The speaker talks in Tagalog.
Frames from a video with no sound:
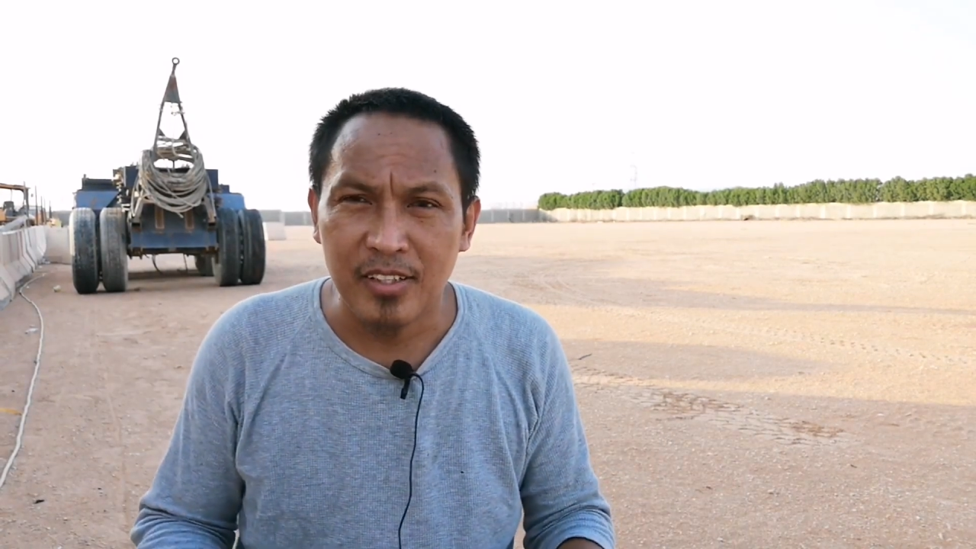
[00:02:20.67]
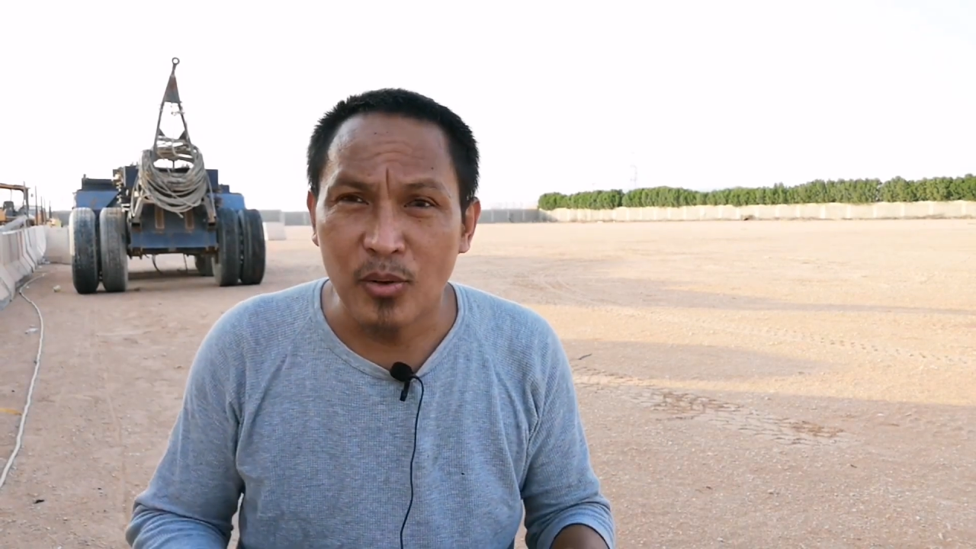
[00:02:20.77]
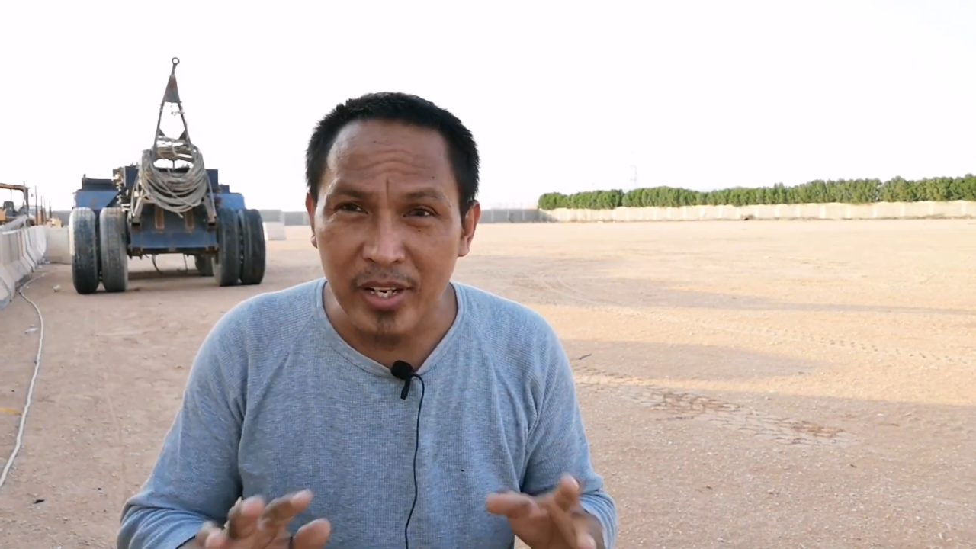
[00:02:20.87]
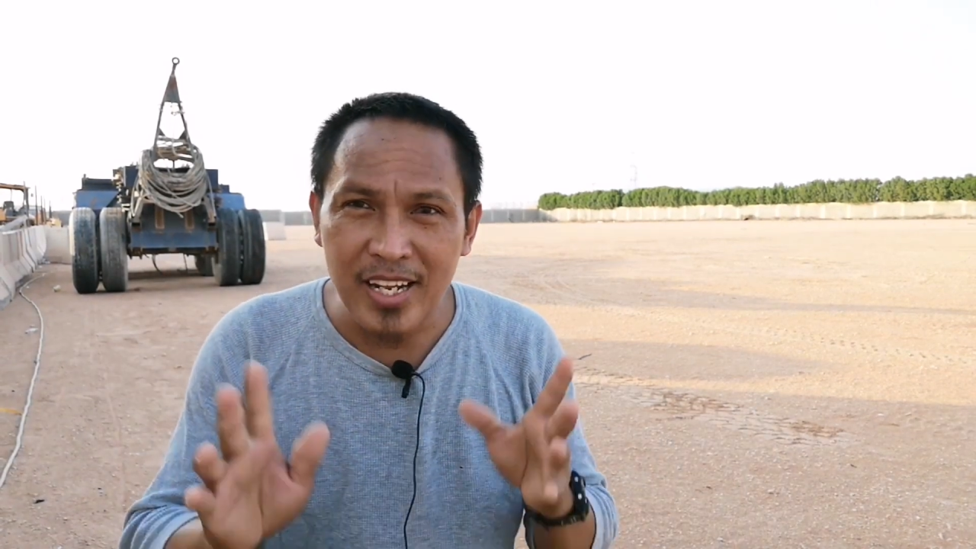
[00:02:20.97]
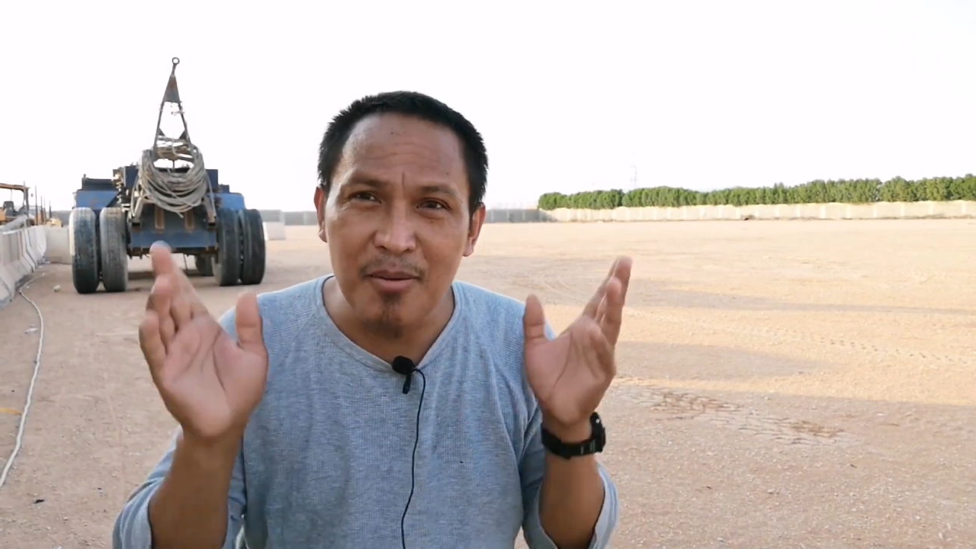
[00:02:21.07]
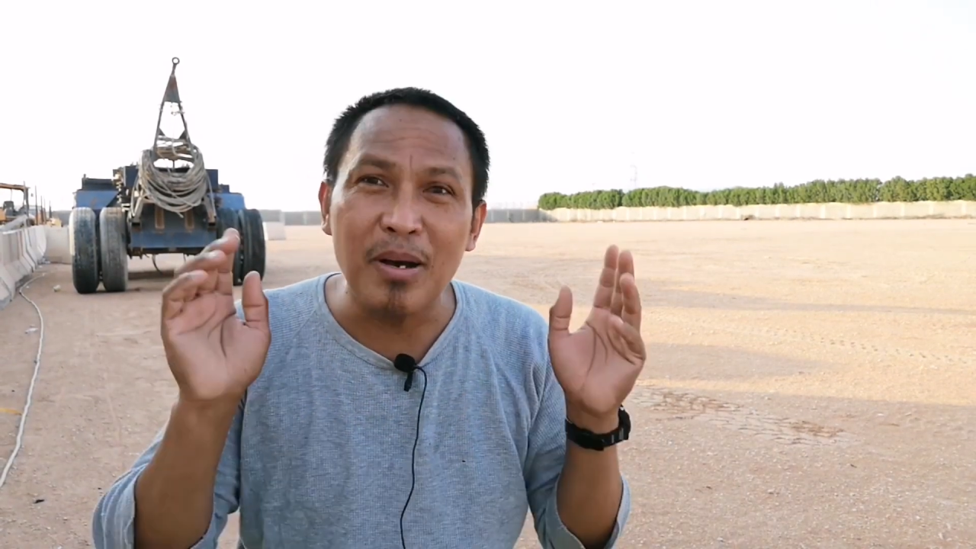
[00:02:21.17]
siguridad